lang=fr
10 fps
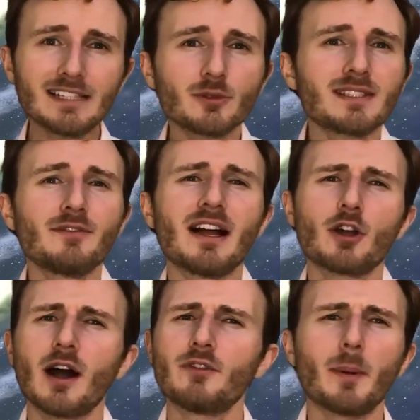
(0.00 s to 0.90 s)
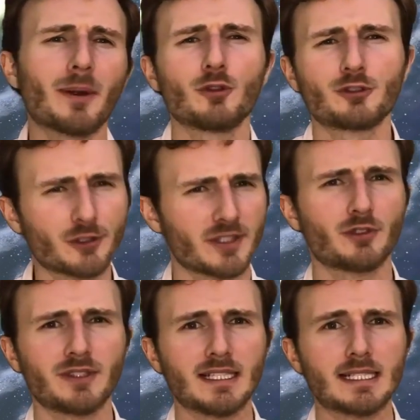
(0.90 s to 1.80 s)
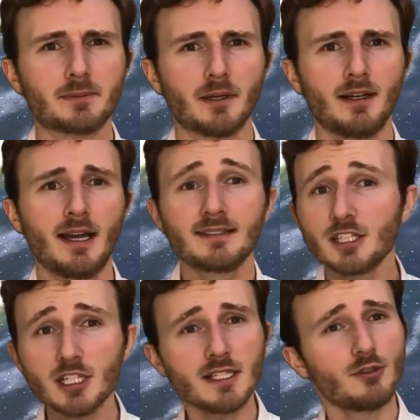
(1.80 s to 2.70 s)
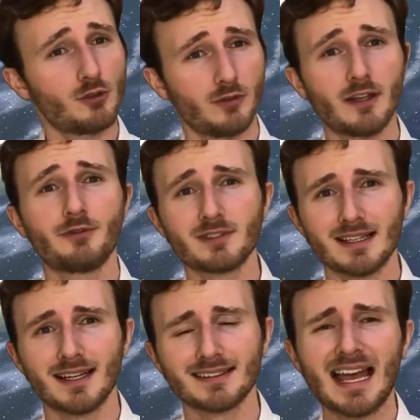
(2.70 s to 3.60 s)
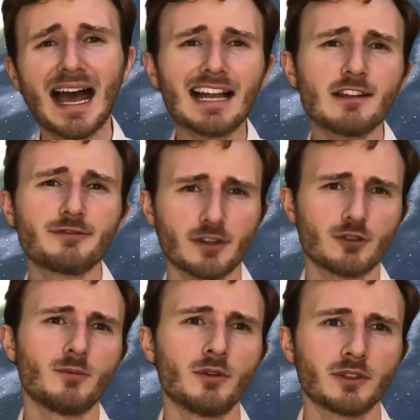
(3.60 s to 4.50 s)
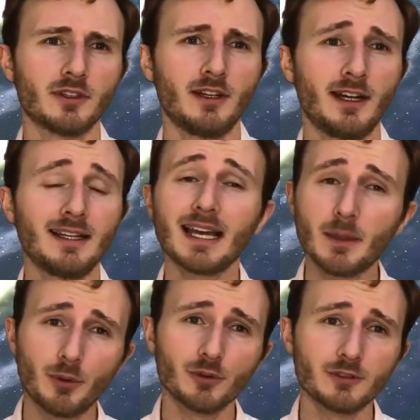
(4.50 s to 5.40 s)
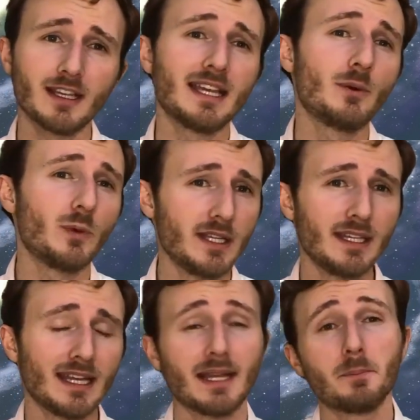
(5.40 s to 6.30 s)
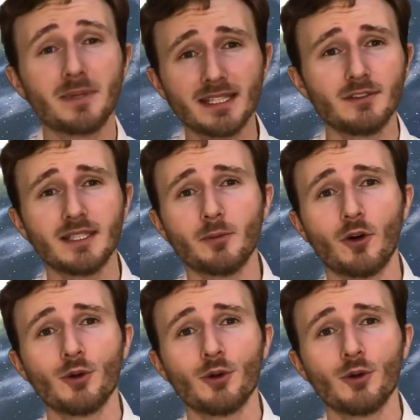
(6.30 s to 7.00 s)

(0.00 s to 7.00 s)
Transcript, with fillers: est-ce qu'on s'est fait encore avoir par le sensationnalisme S'agit-il d'une nouvelle fausse alerte à la fin du monde la réponse est oui, et bien évidemment